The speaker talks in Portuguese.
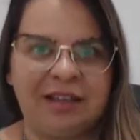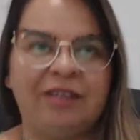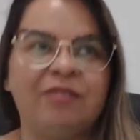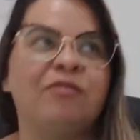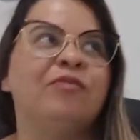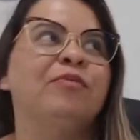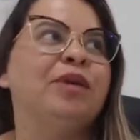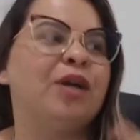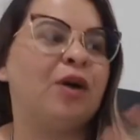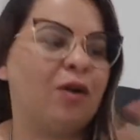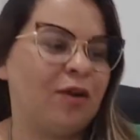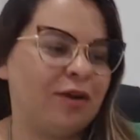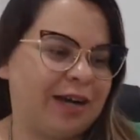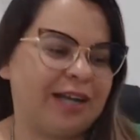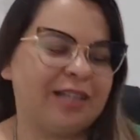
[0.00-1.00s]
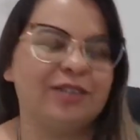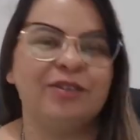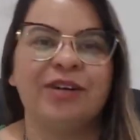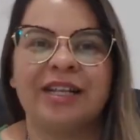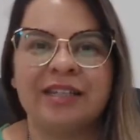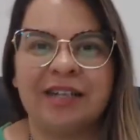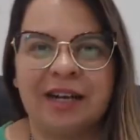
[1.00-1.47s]
eu vou me colocar no
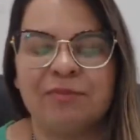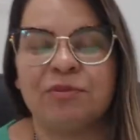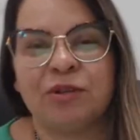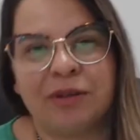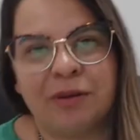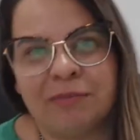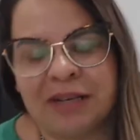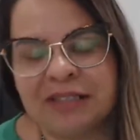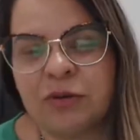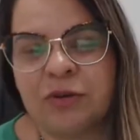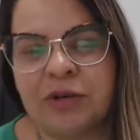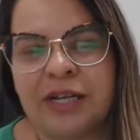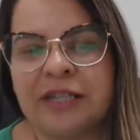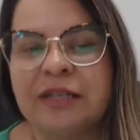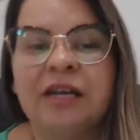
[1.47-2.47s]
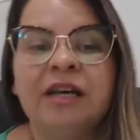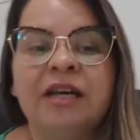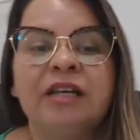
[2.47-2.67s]
lugar do cliente, porque eu também sou cliente,